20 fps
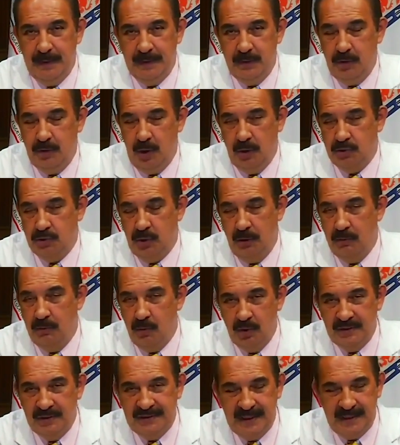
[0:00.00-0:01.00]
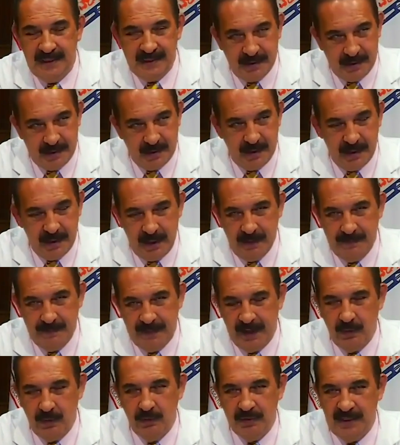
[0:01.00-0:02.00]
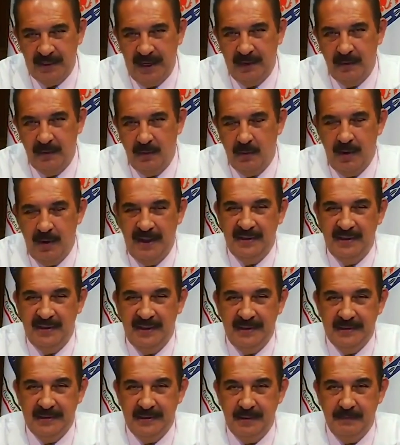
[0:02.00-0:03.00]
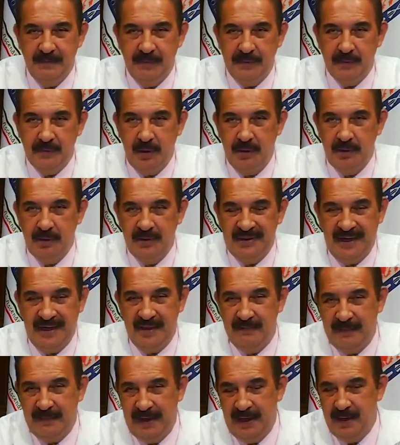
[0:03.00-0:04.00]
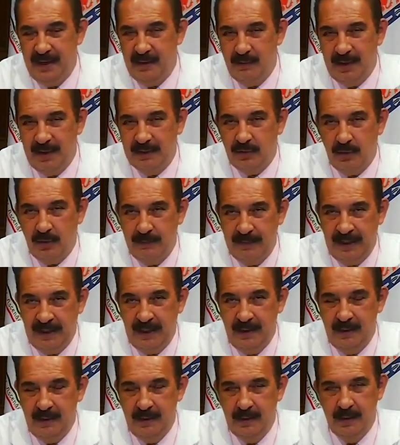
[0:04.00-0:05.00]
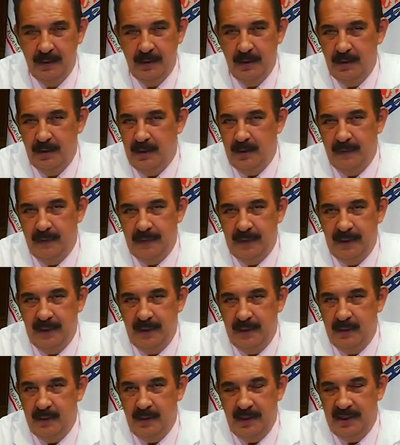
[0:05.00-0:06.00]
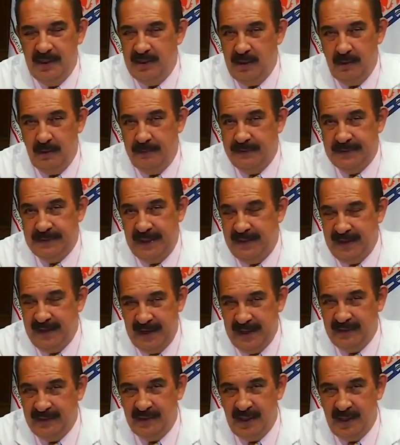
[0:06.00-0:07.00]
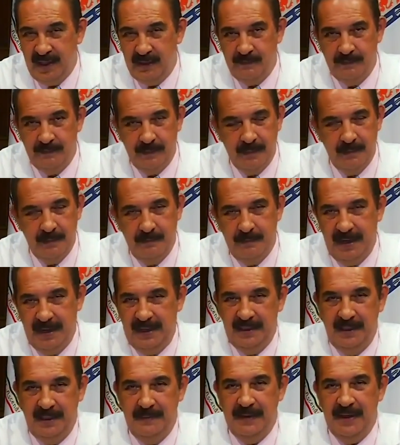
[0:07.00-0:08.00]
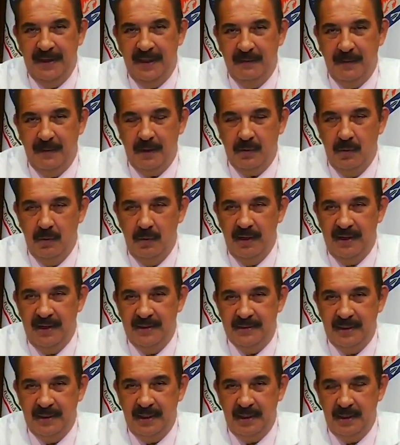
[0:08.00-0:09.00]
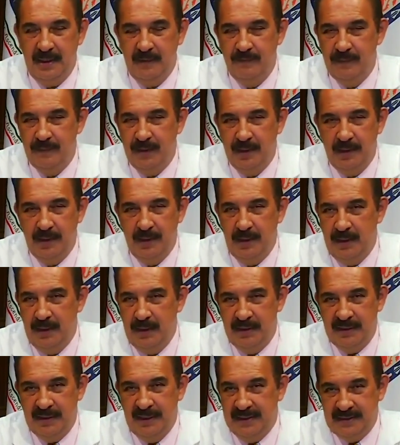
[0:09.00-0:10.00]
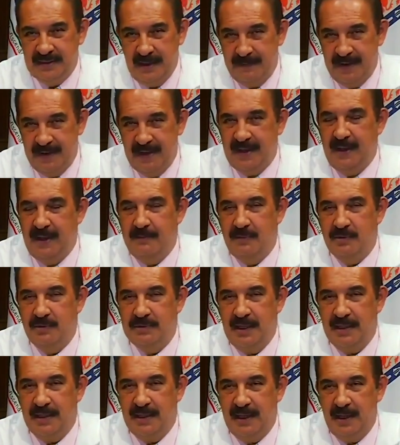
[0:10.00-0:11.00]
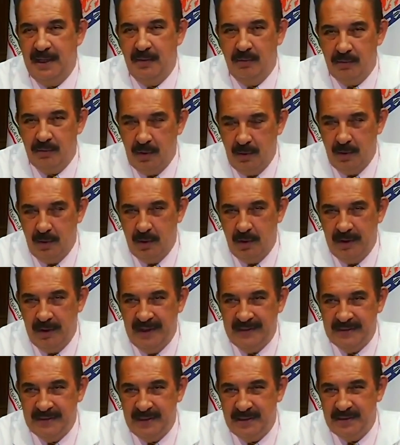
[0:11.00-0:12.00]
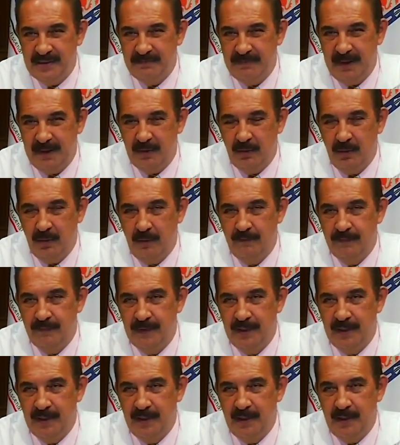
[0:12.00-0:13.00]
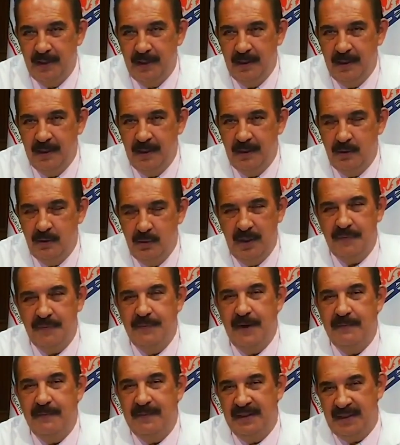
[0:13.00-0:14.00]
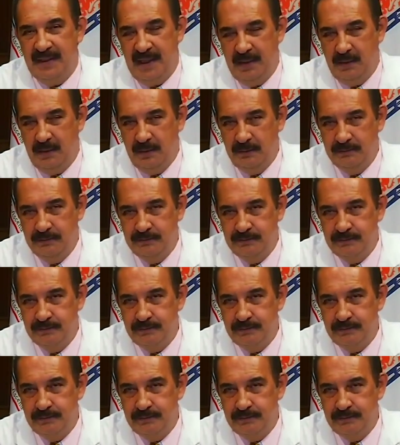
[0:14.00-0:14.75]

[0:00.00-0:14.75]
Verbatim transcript: pues no son muchas, y he preguntado cuántas, pues son tres mil, cuatro mil, y yo les digo, pues adelante, mándame las vacunas y, y se las aplicamos aquí a los nuevo leoneses, pero no es permitido,